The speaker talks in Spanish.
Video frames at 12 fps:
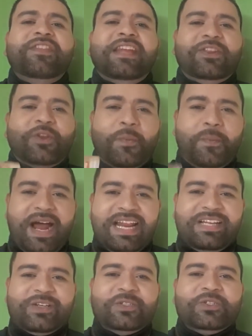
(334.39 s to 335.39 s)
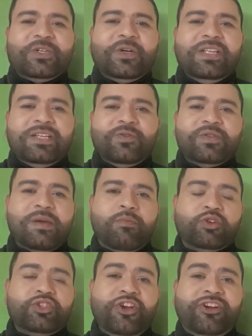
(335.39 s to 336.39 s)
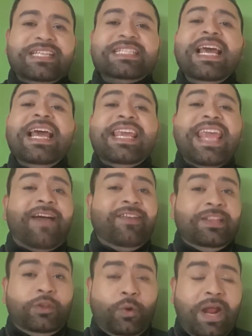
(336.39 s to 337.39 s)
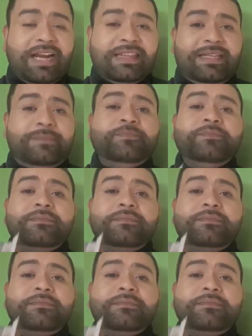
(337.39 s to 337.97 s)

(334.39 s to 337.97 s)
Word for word: de tomar el control de tus emociones y aventurarte